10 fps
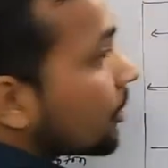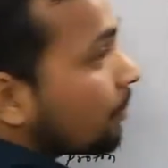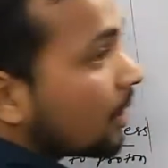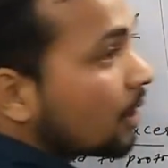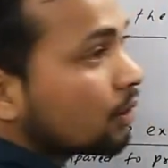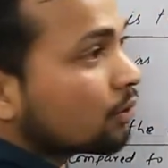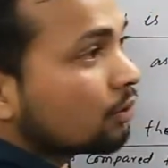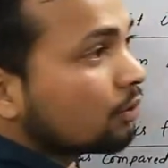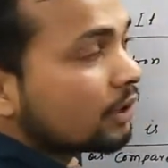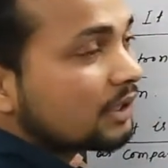
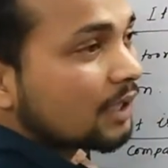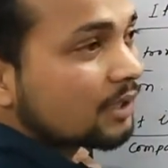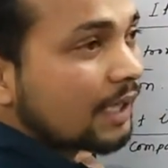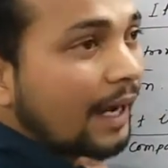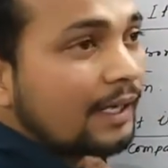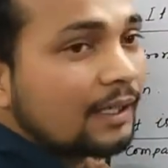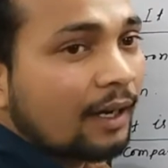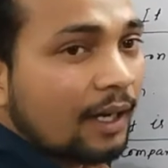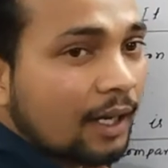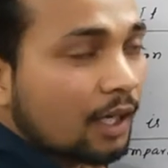परंतु इसका साइन
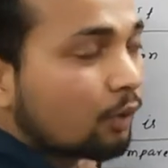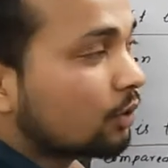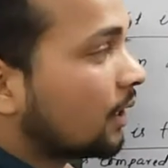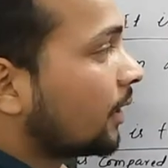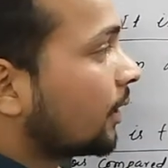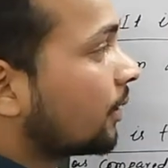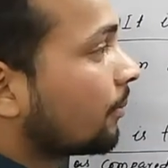अलग अलग होता है